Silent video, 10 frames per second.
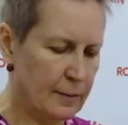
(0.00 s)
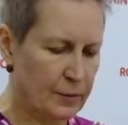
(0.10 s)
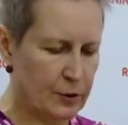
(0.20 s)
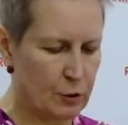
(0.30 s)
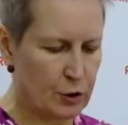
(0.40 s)

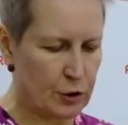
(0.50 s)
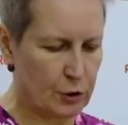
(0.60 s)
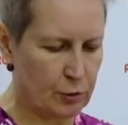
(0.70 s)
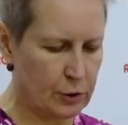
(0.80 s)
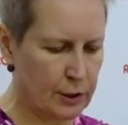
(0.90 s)
То есть
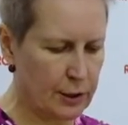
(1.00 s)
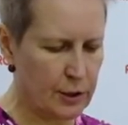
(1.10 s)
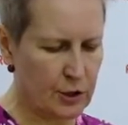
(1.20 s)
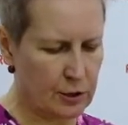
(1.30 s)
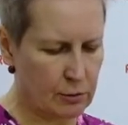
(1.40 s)
щеткой
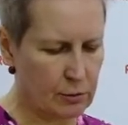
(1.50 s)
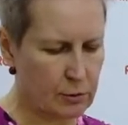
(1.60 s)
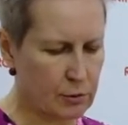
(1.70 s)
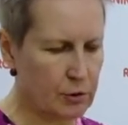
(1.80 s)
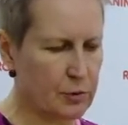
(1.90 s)
щенок
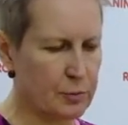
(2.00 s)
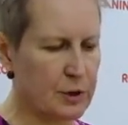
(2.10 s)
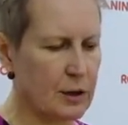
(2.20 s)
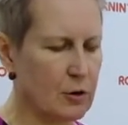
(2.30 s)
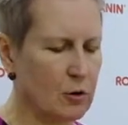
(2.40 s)
должен
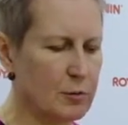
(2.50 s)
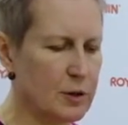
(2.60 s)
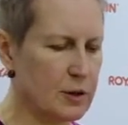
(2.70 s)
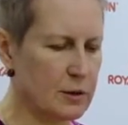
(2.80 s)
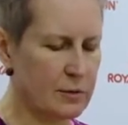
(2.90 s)

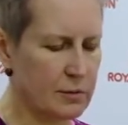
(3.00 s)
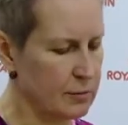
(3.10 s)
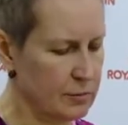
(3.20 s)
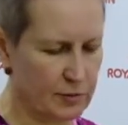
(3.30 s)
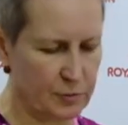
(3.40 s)
познакомиться
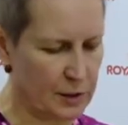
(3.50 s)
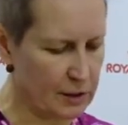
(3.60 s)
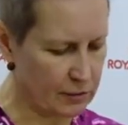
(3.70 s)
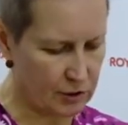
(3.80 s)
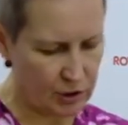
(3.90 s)
в
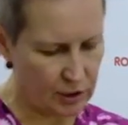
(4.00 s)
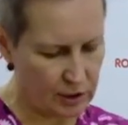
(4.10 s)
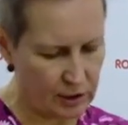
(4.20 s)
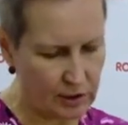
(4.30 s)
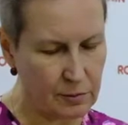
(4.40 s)
первые же
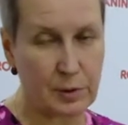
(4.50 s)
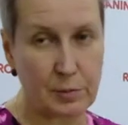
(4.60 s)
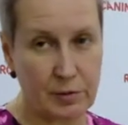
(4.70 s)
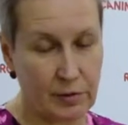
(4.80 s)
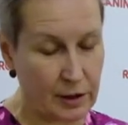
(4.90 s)
дни
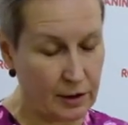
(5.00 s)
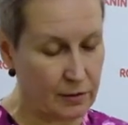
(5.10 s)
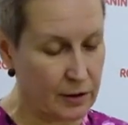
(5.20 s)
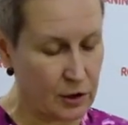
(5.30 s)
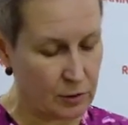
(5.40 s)
пребывания в
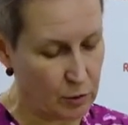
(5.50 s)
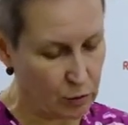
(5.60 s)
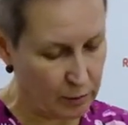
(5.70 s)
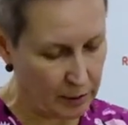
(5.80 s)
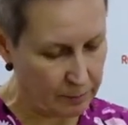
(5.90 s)
вашем доме.